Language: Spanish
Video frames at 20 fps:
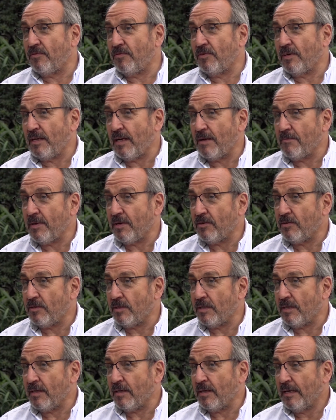fue la mejor
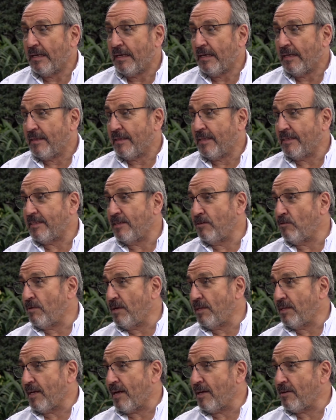de,
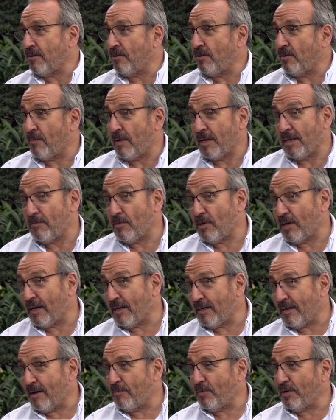50 años, no me animo
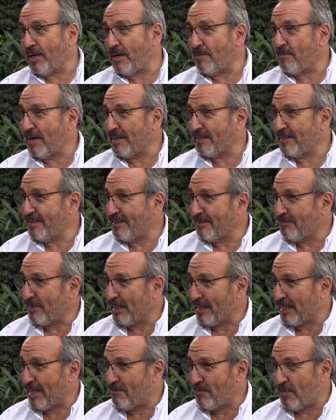a, poner más,
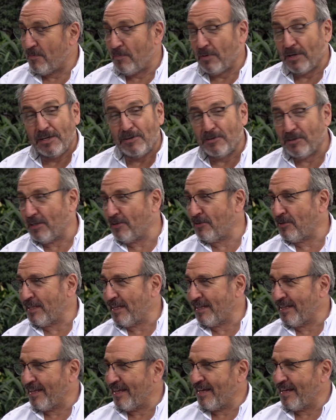más tiempo porque no tengo
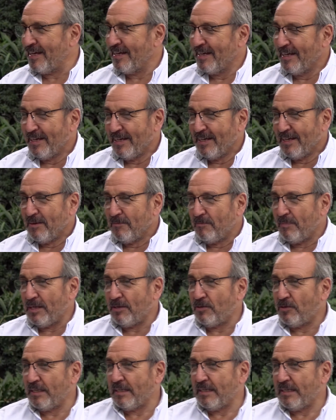tanta edad,
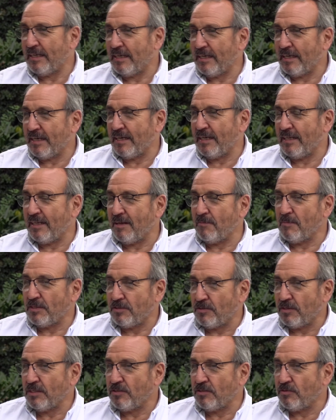pero este, gente
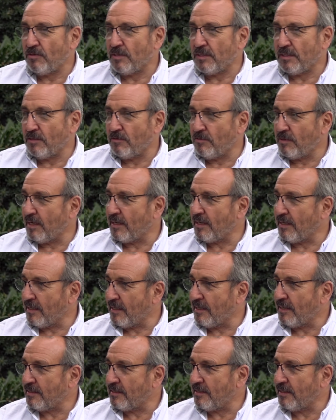mayor que yo asegura
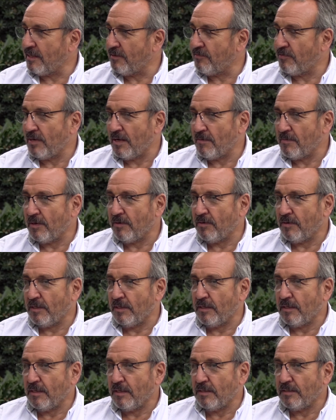que, sí que fue la mejor
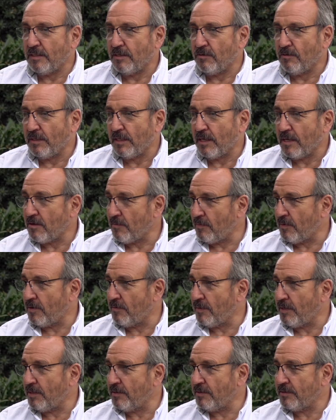en, 50 años por lo
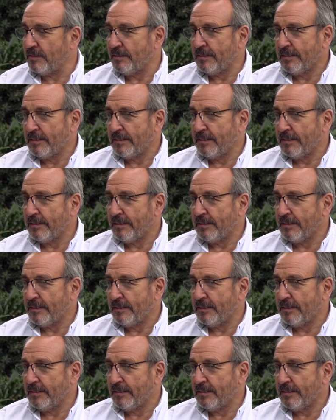menos.